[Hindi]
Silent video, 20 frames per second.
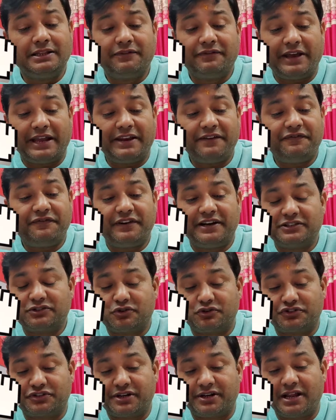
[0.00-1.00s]
The very first
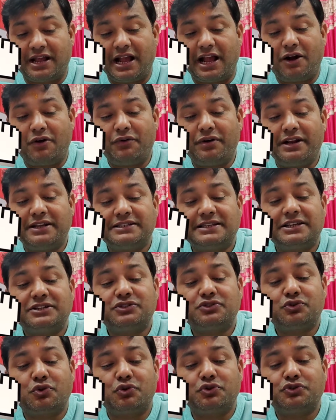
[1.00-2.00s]
question, how does a
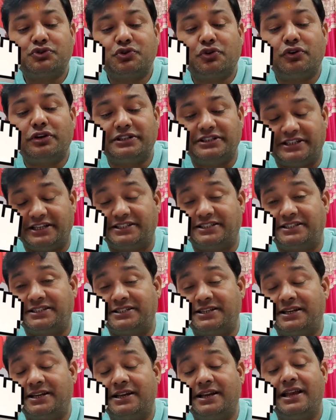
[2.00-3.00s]

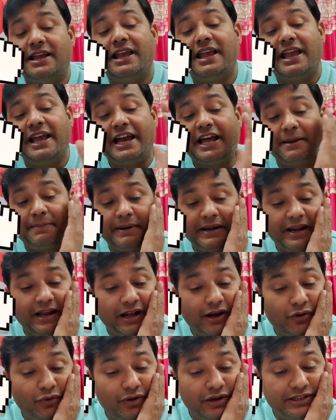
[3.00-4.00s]
sociologist, I repeat,
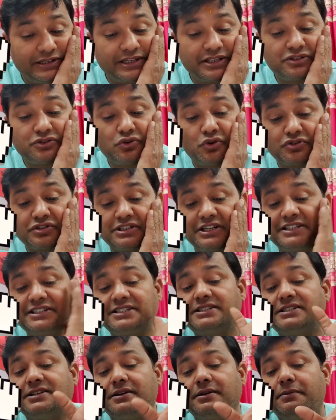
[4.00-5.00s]
how does a
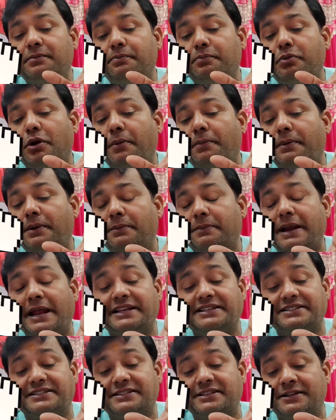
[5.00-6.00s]
socialist
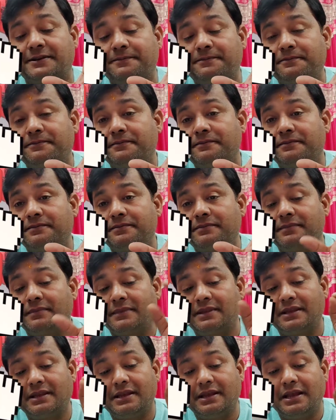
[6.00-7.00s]
problematize?
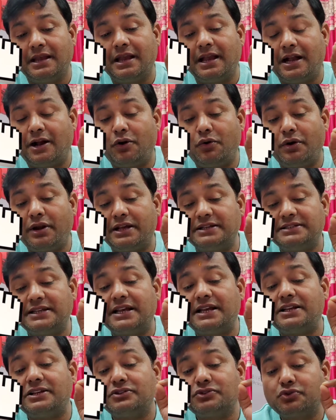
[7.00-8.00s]
How does
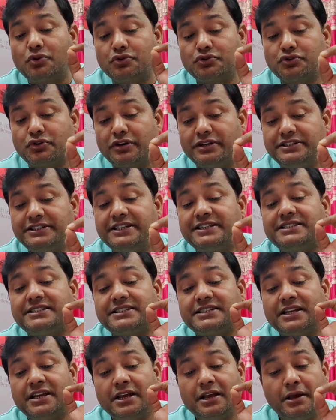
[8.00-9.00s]
a
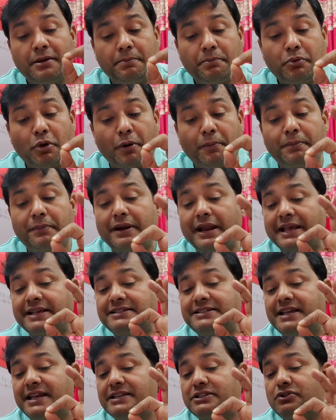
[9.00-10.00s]
sociologist
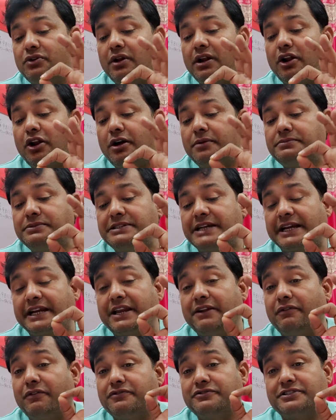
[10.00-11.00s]
problemize his or her
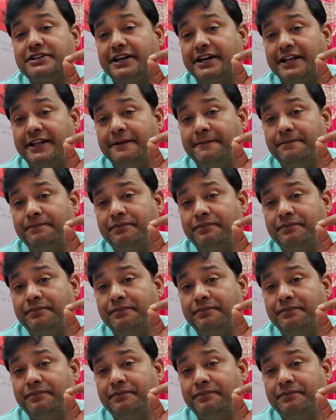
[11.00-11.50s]
objective of study?